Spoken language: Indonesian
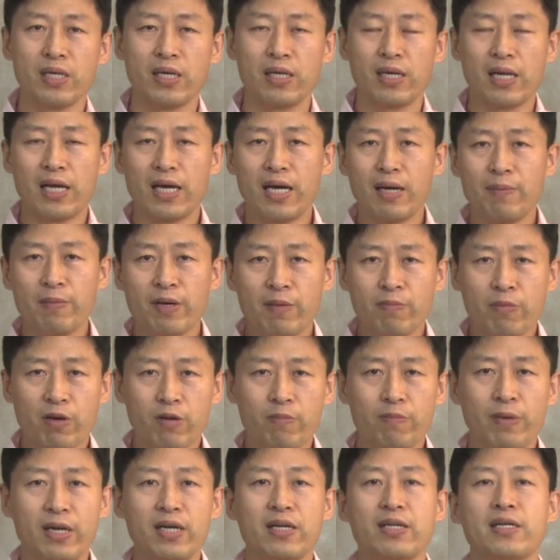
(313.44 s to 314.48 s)
Lamek
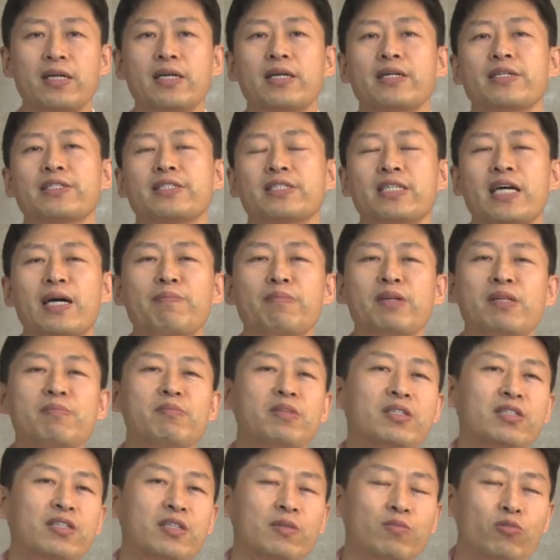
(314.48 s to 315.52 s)
berbangga sambil
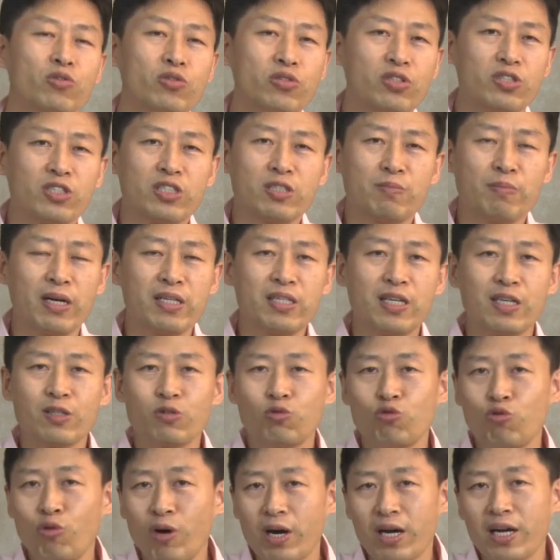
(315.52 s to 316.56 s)
menyebut sebanyak
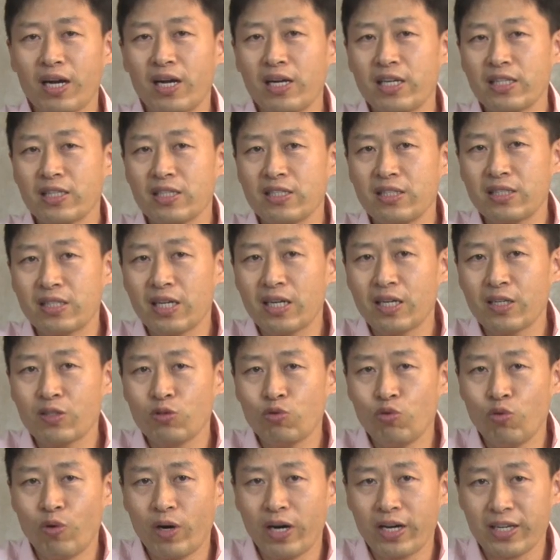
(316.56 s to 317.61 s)
dua kali tentang
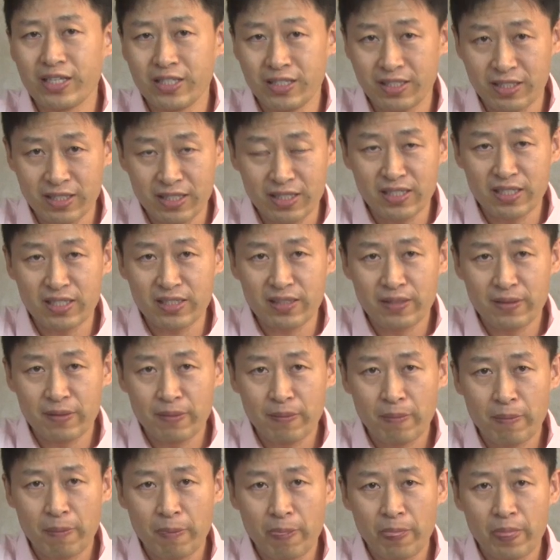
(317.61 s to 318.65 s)
dua istrinya.
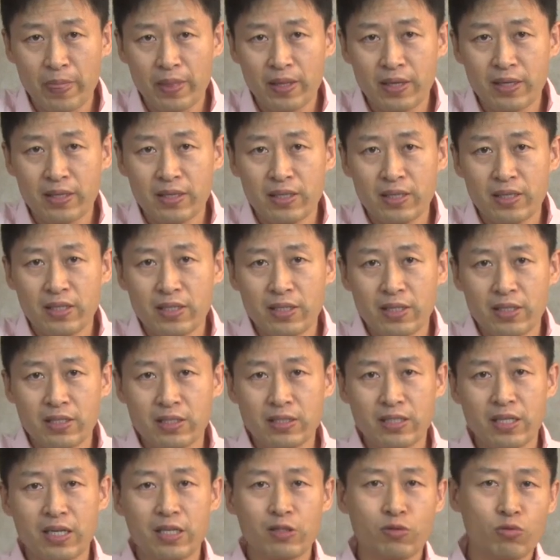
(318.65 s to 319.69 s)

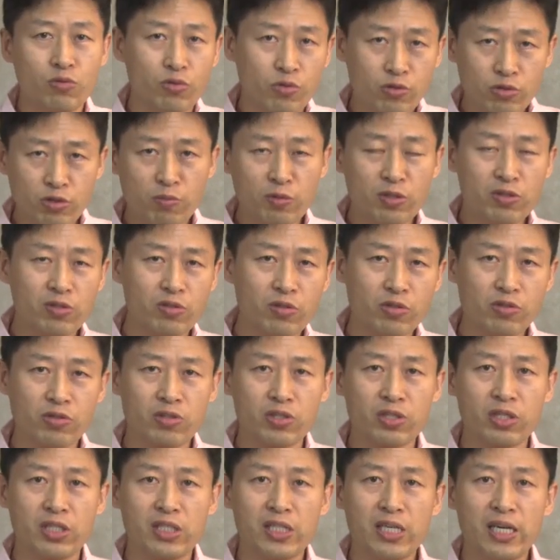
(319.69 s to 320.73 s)
Secara terus-menerus
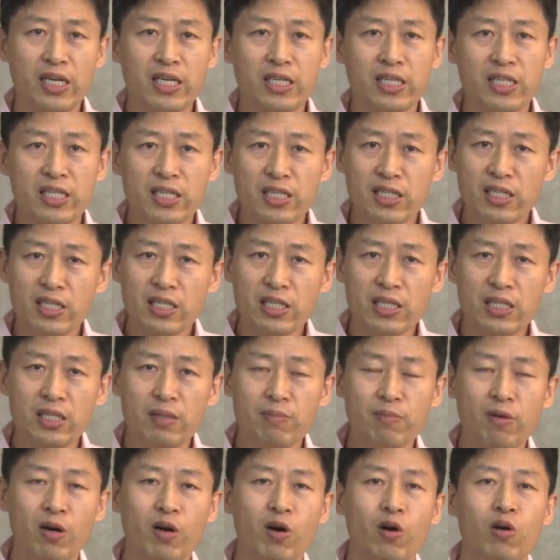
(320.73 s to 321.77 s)
ia ingin
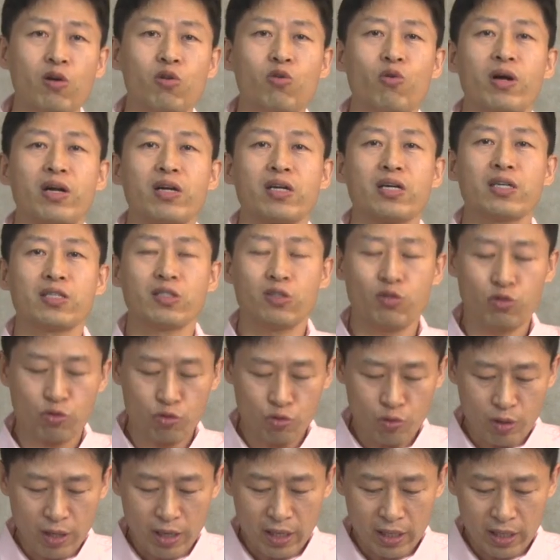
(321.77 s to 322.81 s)
mengeluarkan
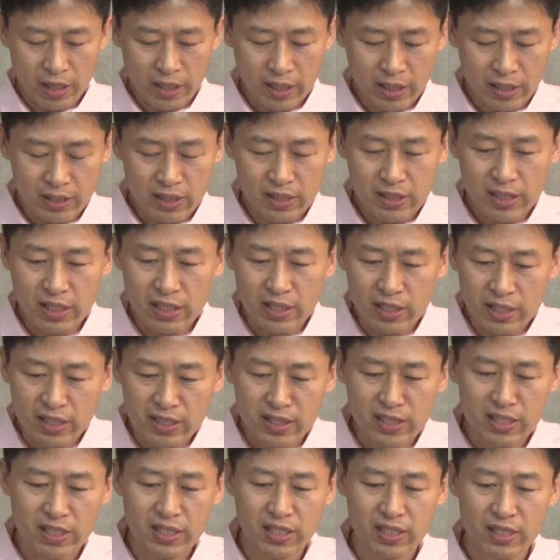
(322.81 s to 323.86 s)
suara
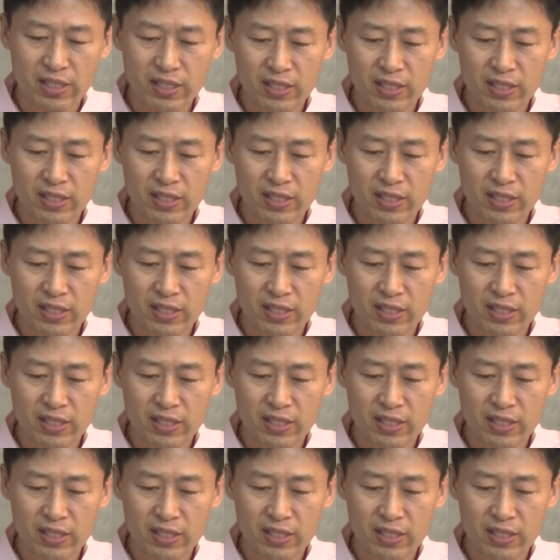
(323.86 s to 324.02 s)
dirinya.